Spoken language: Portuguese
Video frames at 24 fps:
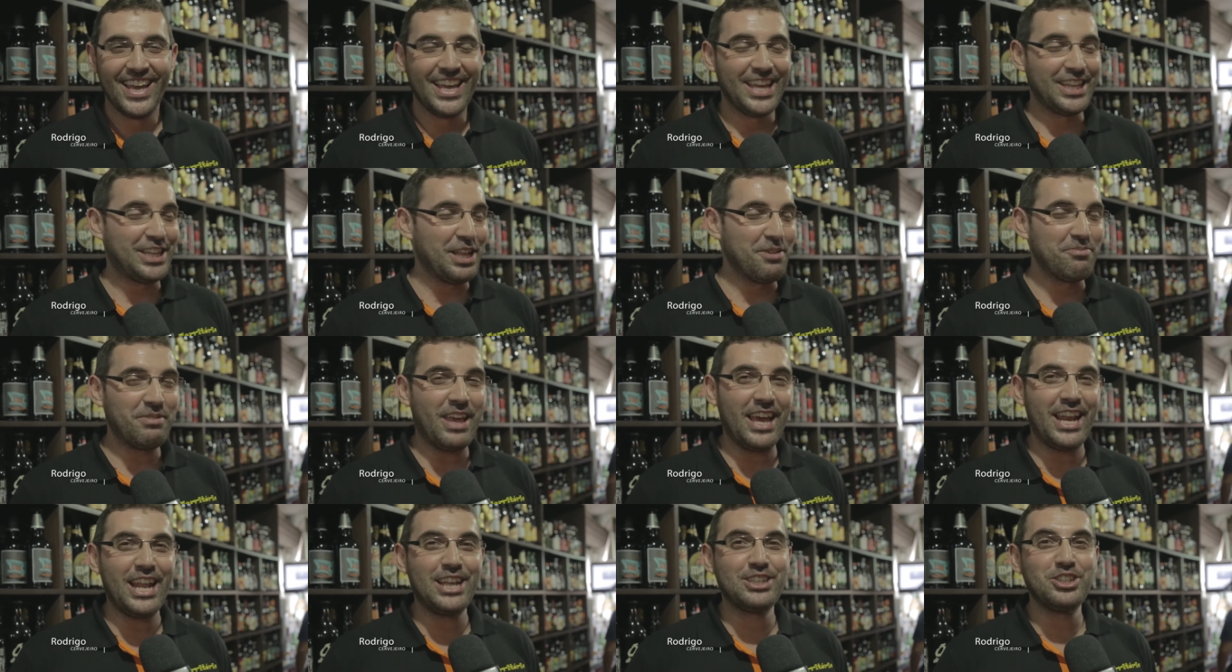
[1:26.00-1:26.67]
E então,
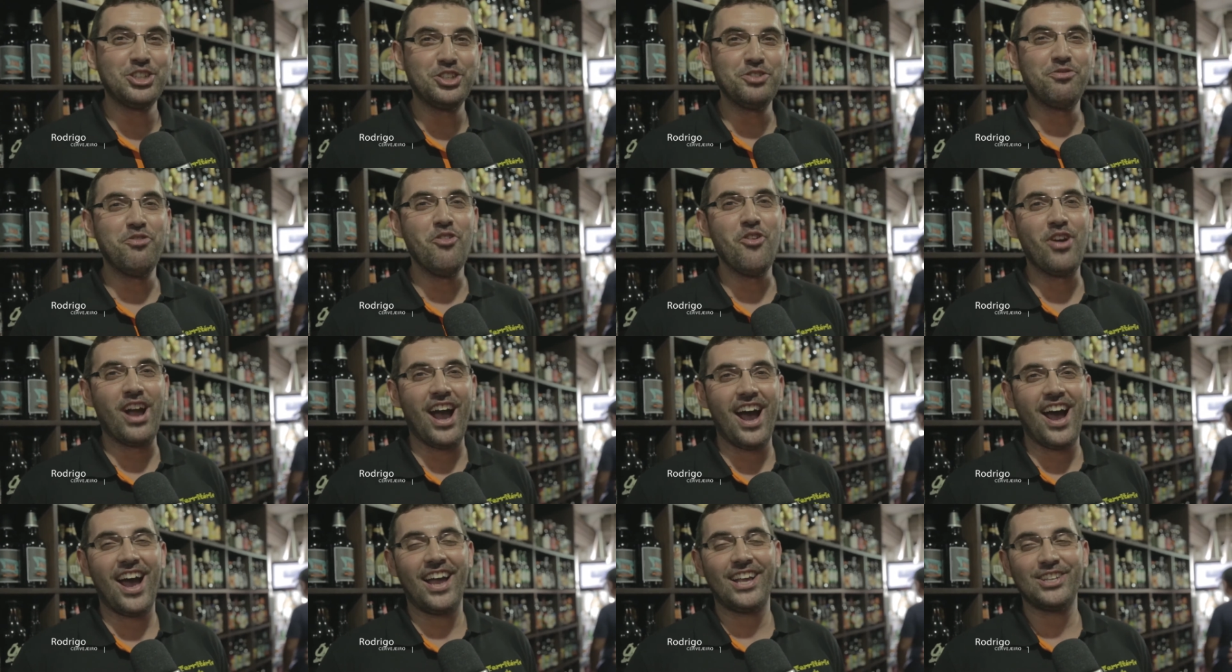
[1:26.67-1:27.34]
estamos querendo
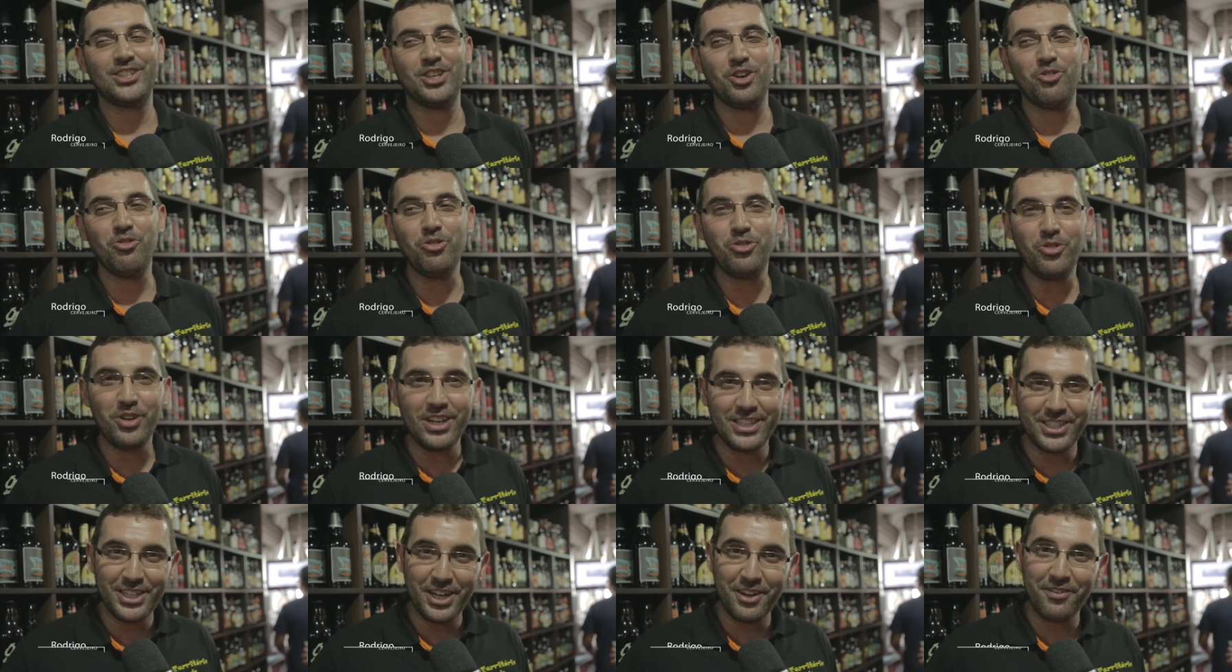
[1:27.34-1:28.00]
divulgar essa
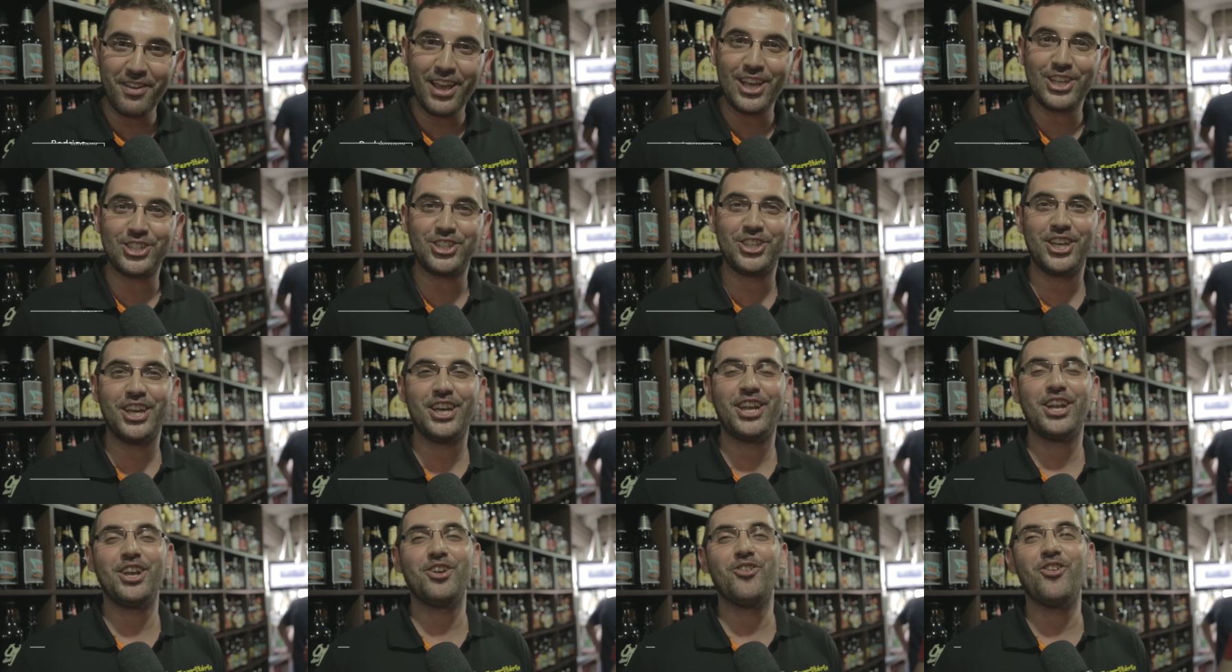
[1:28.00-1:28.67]
cultura
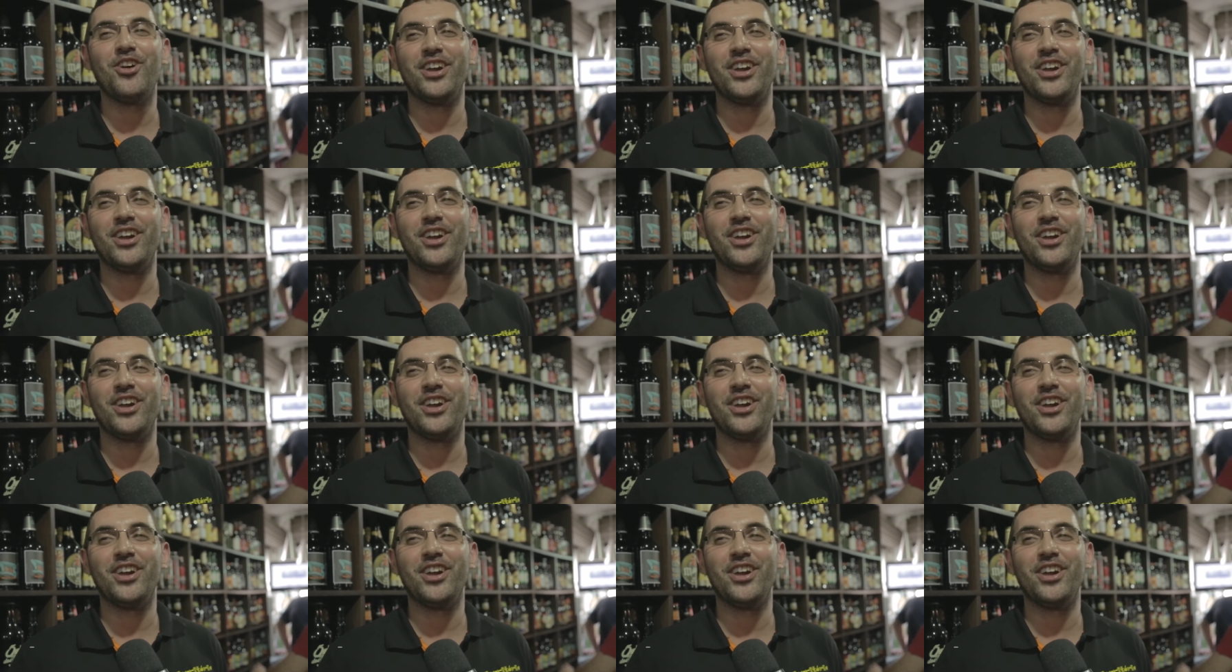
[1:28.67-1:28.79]
cervejeira em